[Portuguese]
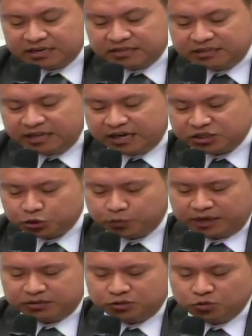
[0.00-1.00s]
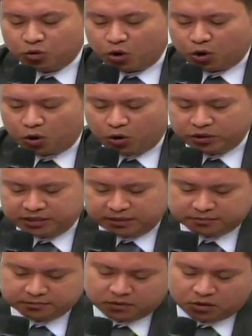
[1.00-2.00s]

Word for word: desde o Brasil colônia.